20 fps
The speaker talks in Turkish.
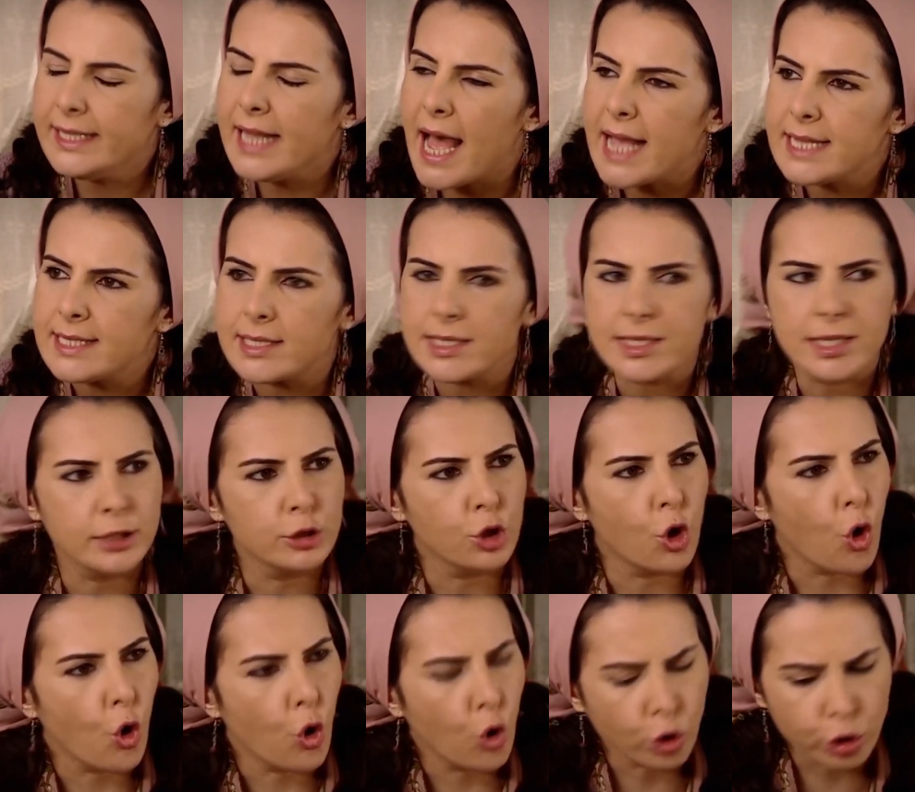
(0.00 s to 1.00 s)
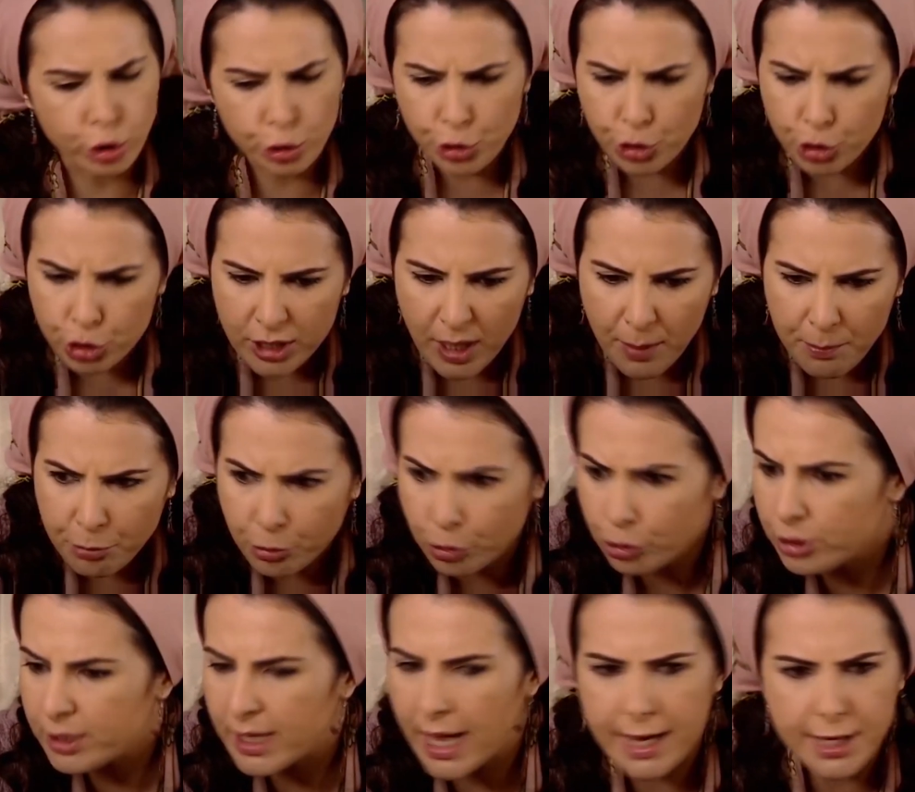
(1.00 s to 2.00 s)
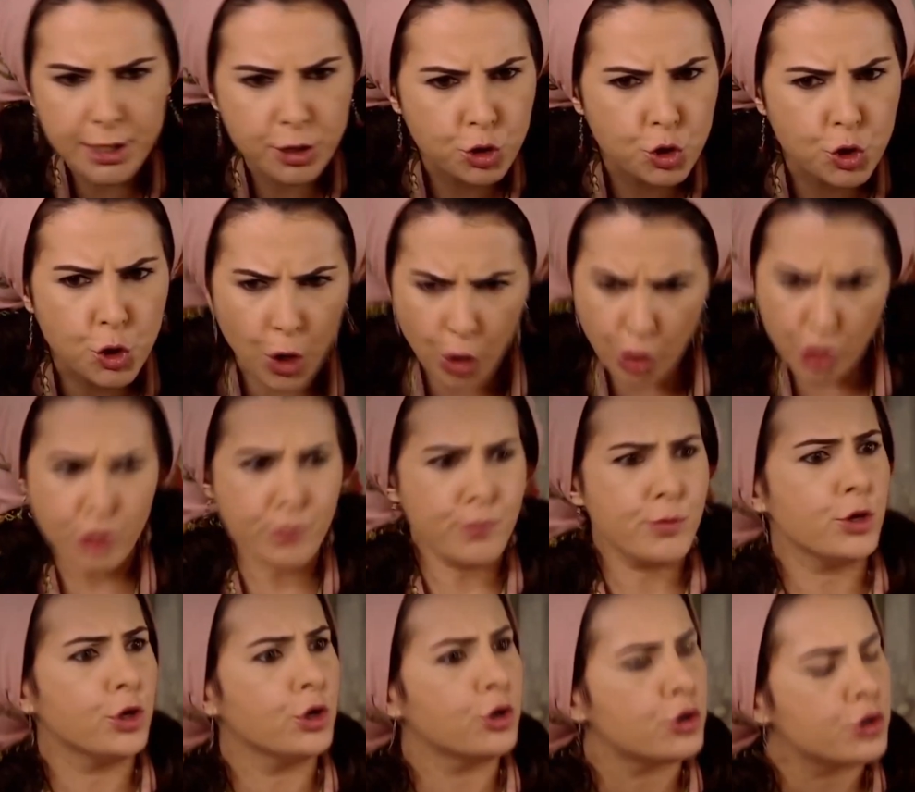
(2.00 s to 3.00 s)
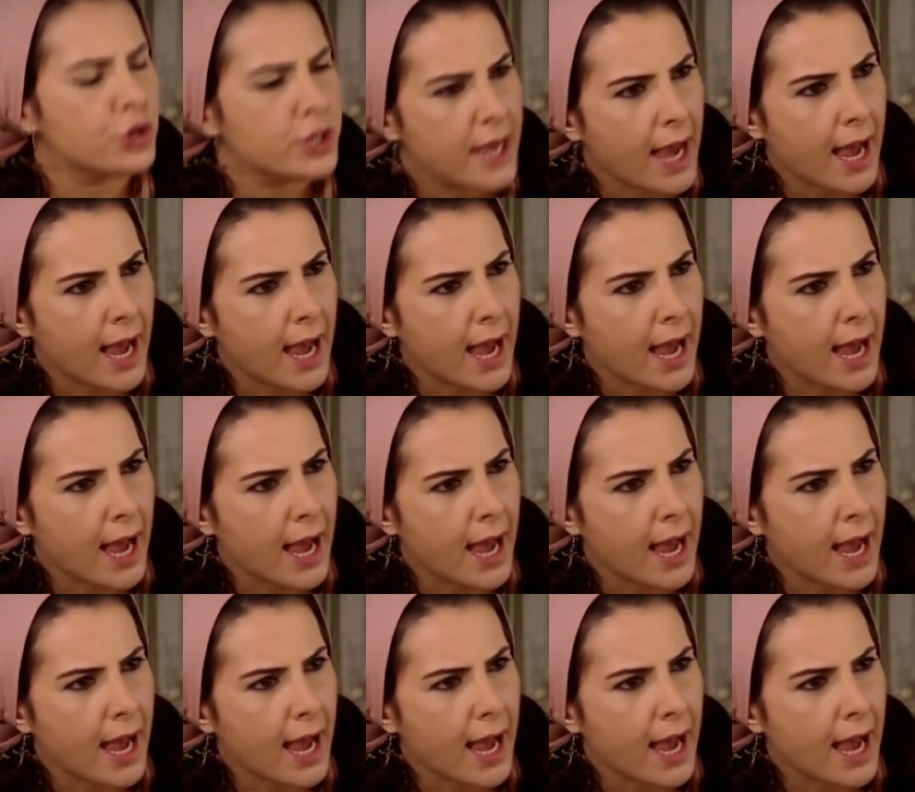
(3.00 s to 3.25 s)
nasıl oluyor da bunları görmüyor